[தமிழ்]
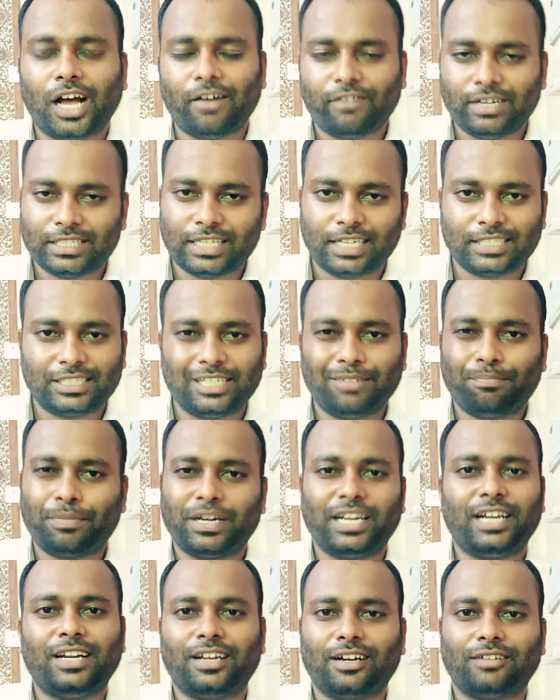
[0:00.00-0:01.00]
அவன் அதை அக்செப்ட்
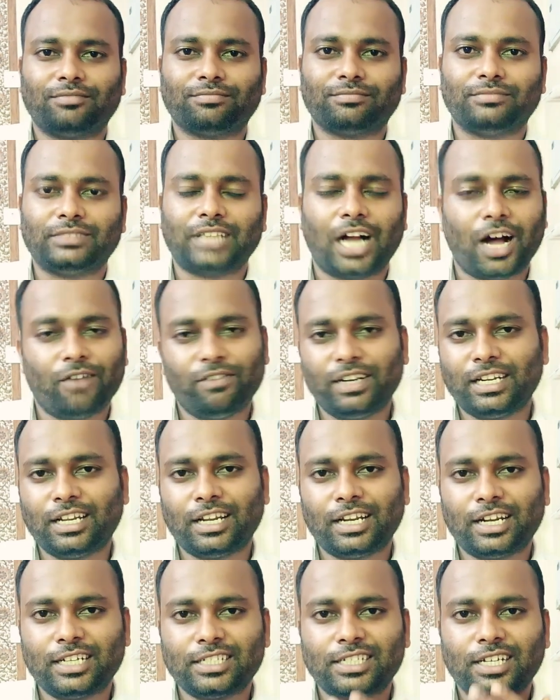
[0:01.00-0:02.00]
பண்ணிக்கிட்டான் அவன்
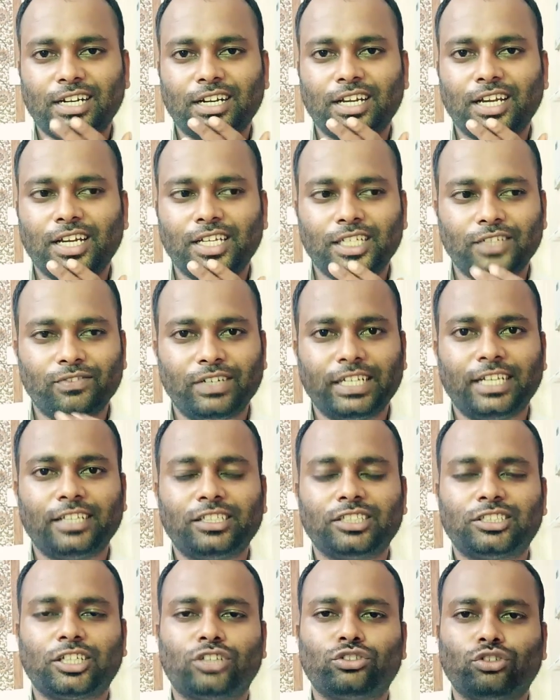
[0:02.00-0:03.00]
என்ன நினைச்சான்னா இவனுக்கு
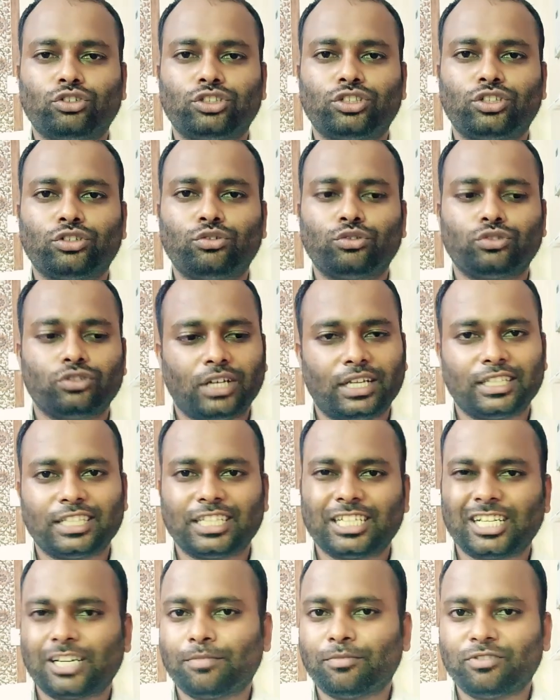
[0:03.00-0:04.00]
எது சந்தோஷத்தை கொடுக்கோ அதை
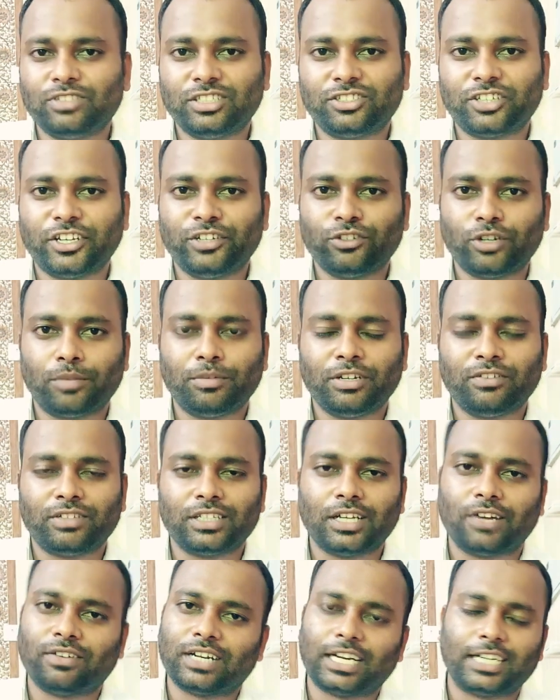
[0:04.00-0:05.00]
தான் நம்ம வந்து செய்யணும் அப்படின்னு
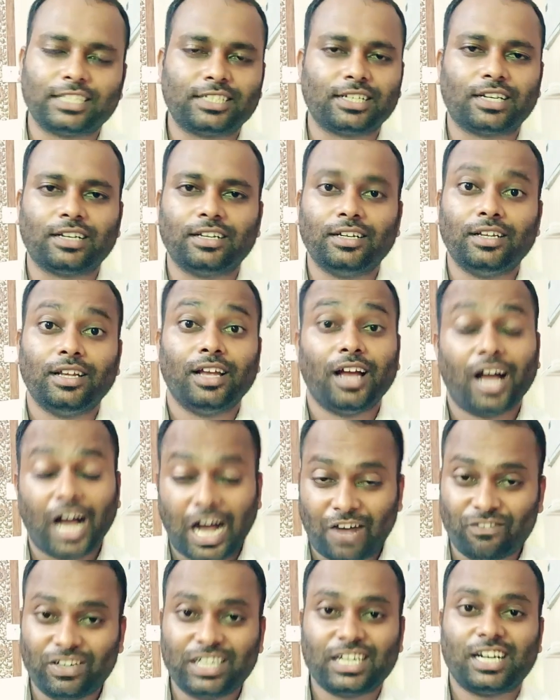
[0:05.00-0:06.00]
வந்து அவன் நினைச்சா
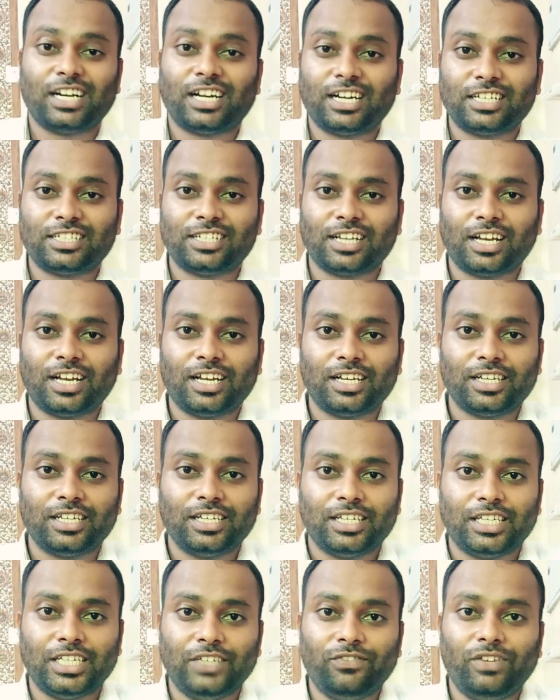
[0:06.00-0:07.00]
அவன் என்ன நினைச்சான்
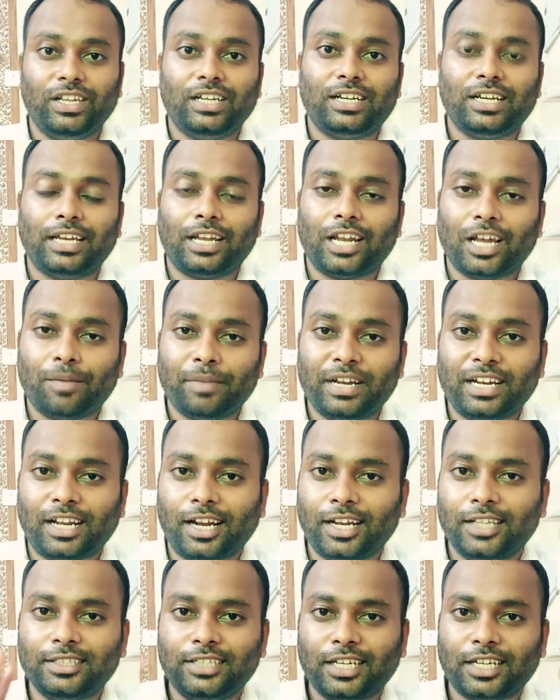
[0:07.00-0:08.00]
இவளுக்கு எல்லாமே
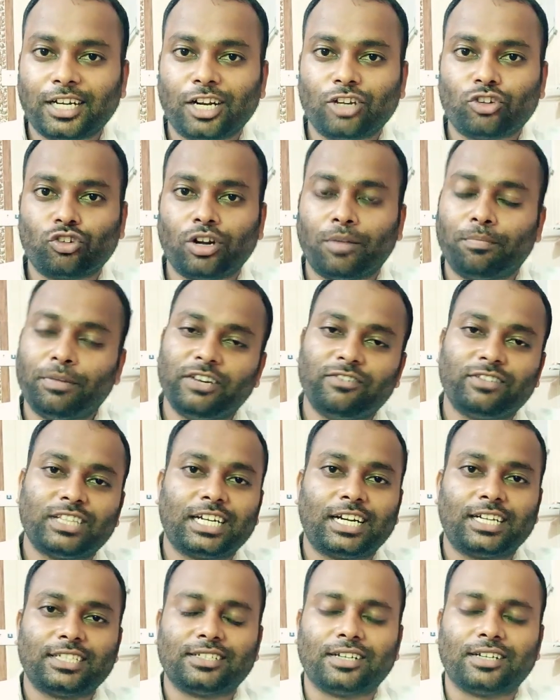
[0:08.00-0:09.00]
நல்லது தான் நடக்கணும் அப்படின்னு
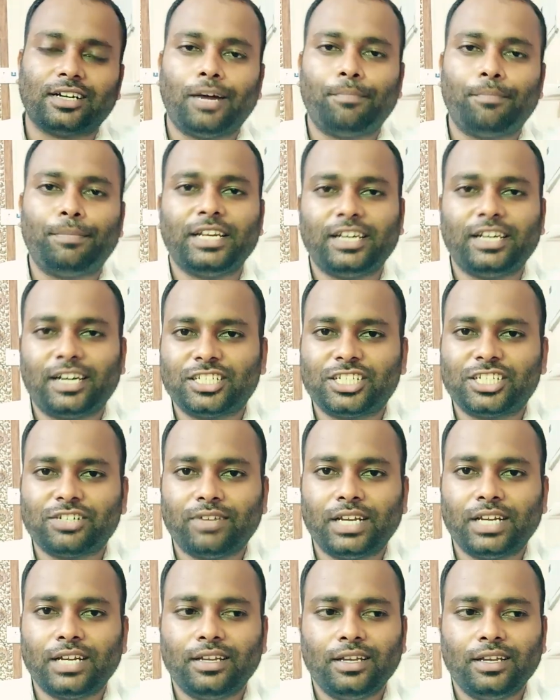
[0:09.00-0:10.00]
வந்து நினைச்சான் அப்படி
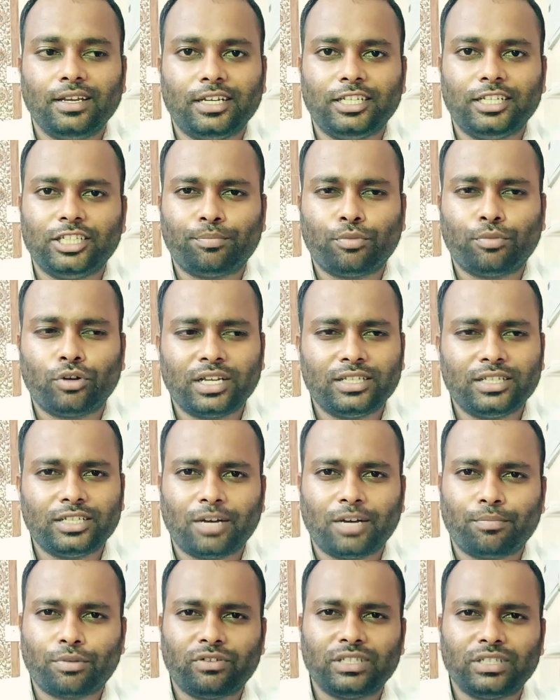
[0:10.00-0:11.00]
நினைச்சவன் இந்த பொண்ணு
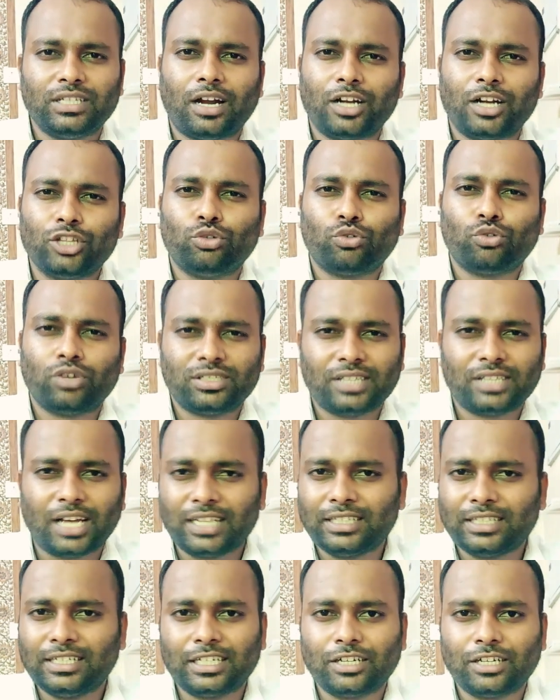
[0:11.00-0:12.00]
இதுக்கப்புறம் வந்து அடுத்தவங்களை
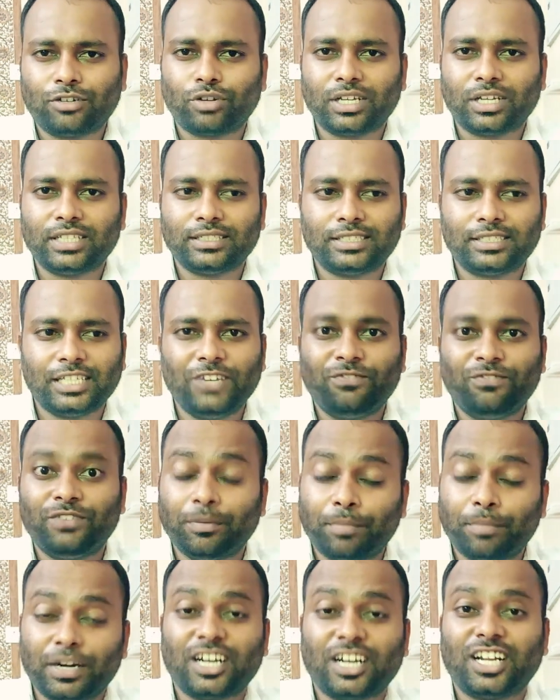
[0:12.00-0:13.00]
சார்ந்து இருக்கக்கூடாது செல்ஃப்
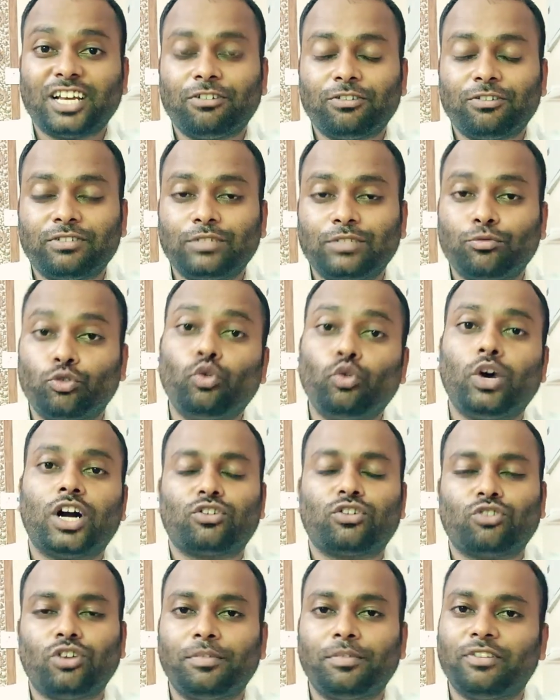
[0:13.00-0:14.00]
டிபெண்டாக இவளை வந்து
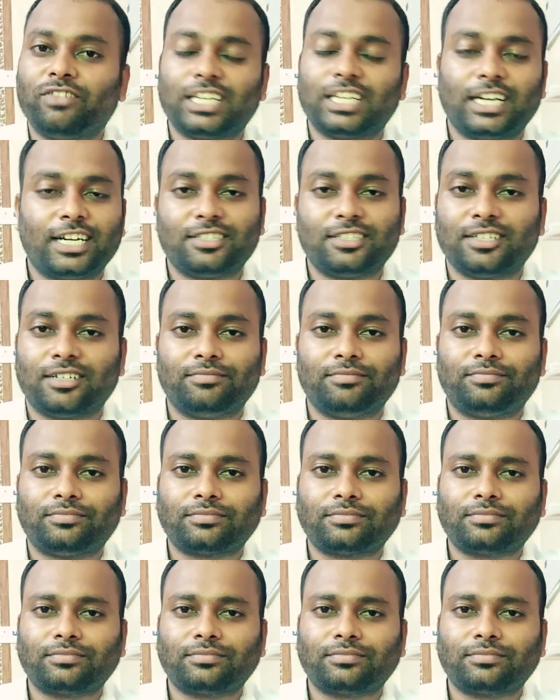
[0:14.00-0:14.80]
உருவாக்கணும் அப்படின்னு வந்து நினைச்சான்